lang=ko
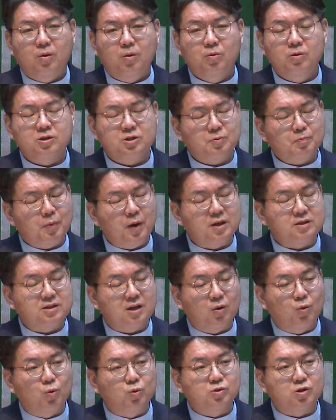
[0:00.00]
오늘
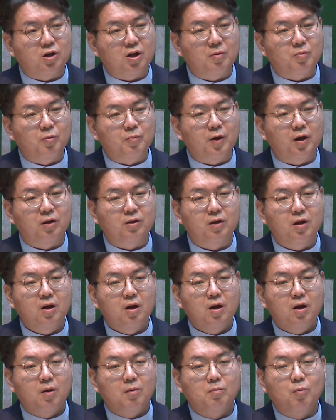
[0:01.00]
18장 5절에 보면
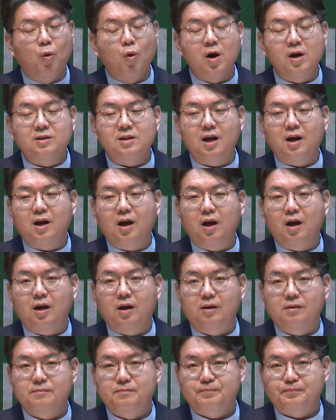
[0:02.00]
뭐
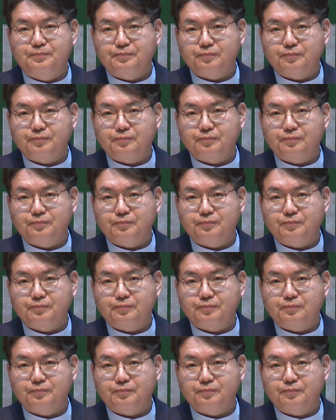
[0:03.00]
하다가